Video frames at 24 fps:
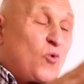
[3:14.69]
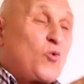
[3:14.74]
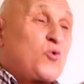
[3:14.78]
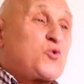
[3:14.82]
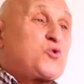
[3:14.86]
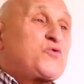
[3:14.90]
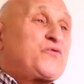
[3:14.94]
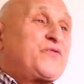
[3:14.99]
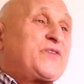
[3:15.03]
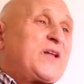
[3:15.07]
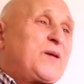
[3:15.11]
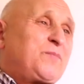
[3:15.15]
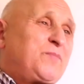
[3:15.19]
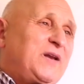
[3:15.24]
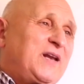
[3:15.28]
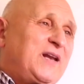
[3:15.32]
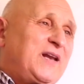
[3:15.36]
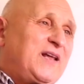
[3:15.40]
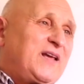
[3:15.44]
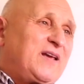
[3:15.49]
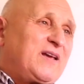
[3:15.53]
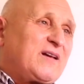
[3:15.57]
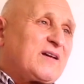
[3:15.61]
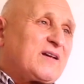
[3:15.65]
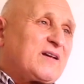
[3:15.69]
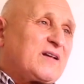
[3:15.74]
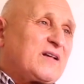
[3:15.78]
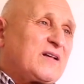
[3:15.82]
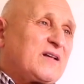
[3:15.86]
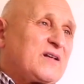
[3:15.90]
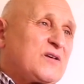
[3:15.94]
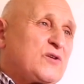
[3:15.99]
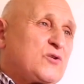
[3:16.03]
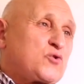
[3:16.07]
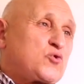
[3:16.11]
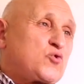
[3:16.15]
وشفنا باللي
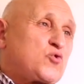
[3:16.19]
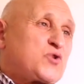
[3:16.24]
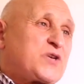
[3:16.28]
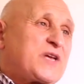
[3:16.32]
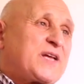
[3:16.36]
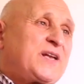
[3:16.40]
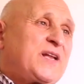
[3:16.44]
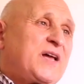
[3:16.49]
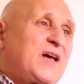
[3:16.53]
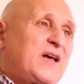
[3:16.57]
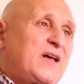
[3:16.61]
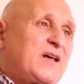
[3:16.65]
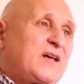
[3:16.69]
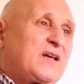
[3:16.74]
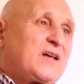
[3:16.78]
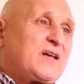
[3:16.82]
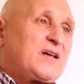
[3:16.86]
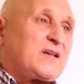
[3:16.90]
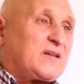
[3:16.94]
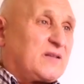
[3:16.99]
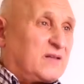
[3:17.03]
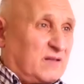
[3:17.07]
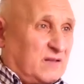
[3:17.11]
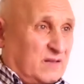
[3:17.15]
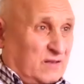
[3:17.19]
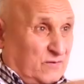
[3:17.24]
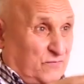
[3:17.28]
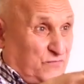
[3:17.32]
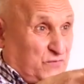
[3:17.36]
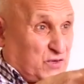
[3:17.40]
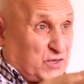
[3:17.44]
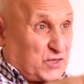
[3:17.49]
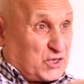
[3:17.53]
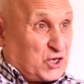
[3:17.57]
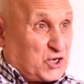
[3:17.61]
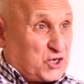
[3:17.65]
سجناء
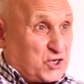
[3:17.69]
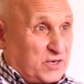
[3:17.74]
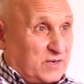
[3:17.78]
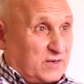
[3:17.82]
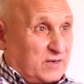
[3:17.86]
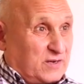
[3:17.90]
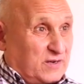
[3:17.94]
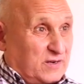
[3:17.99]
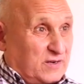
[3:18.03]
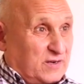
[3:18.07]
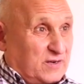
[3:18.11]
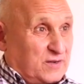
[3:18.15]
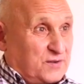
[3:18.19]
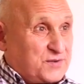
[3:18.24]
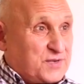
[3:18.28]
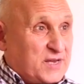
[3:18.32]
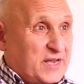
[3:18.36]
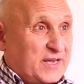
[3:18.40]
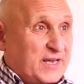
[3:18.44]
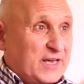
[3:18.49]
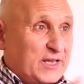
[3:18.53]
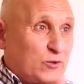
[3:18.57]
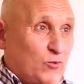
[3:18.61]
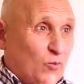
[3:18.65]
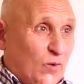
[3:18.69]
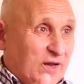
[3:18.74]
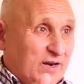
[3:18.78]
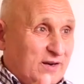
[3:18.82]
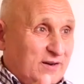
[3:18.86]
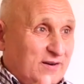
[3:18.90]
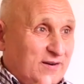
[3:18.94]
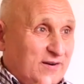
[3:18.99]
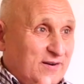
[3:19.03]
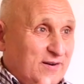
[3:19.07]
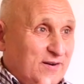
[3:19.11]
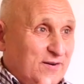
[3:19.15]
في السجن 5 ايطوال
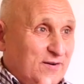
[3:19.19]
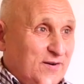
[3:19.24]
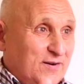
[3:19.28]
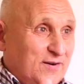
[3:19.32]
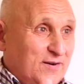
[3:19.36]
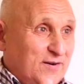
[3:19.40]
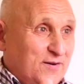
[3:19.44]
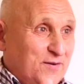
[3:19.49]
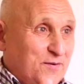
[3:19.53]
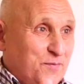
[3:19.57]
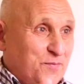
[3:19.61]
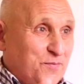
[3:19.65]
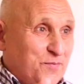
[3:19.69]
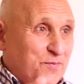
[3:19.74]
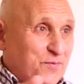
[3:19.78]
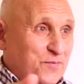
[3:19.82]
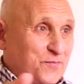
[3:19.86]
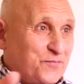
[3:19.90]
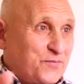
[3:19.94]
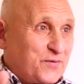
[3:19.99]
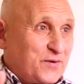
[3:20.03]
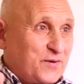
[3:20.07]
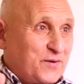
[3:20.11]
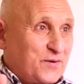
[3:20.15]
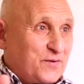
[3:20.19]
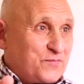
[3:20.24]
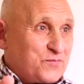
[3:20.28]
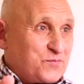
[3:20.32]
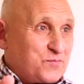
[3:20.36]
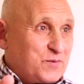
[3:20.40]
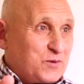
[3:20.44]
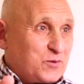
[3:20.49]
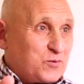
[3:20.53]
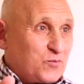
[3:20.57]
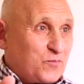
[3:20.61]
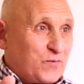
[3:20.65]
في
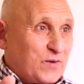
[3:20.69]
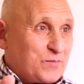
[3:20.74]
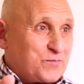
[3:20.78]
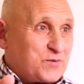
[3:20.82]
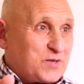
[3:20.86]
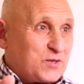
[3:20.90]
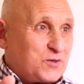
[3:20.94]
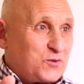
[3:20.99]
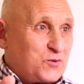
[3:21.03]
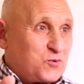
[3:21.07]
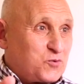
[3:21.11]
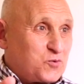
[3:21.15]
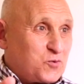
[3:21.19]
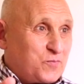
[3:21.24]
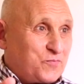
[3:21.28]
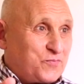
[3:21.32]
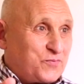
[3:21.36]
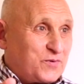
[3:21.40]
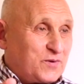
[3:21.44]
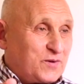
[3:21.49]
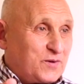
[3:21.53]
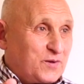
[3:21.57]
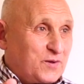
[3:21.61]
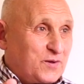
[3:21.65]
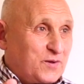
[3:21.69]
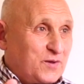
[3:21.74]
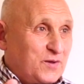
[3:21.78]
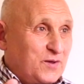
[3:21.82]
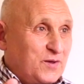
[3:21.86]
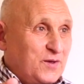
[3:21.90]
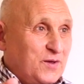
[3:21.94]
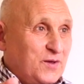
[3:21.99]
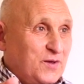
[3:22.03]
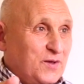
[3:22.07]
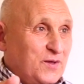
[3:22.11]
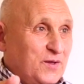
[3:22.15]
سميتو في خمسه النجوم في
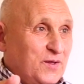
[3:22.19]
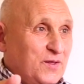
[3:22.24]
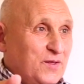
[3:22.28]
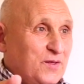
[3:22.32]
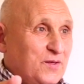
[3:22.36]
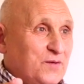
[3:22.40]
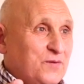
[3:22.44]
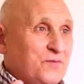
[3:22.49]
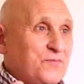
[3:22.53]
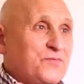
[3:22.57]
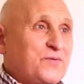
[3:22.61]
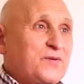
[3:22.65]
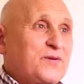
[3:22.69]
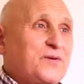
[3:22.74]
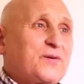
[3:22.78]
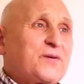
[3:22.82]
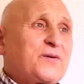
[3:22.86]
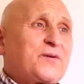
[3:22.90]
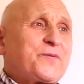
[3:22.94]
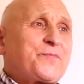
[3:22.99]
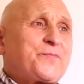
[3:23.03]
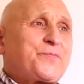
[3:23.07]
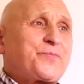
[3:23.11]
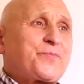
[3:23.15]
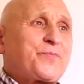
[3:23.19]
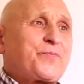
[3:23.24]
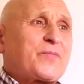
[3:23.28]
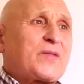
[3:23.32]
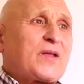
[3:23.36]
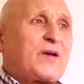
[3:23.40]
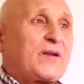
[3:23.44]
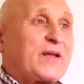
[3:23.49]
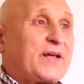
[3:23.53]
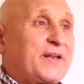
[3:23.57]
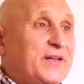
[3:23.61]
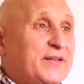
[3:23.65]
في
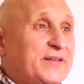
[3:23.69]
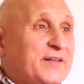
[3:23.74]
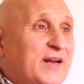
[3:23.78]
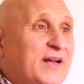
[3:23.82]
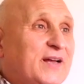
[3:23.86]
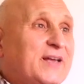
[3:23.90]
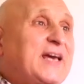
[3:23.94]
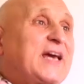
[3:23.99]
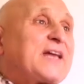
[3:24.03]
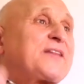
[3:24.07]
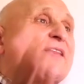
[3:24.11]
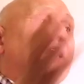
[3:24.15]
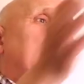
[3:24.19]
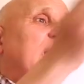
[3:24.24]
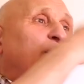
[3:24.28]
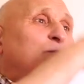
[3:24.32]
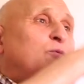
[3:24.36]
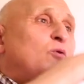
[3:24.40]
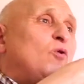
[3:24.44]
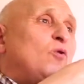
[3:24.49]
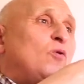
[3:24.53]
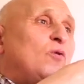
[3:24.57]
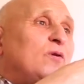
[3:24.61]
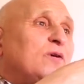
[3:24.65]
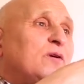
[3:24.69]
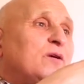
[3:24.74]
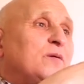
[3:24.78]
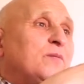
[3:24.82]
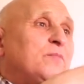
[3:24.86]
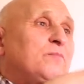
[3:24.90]
القنيطره كيطالبوا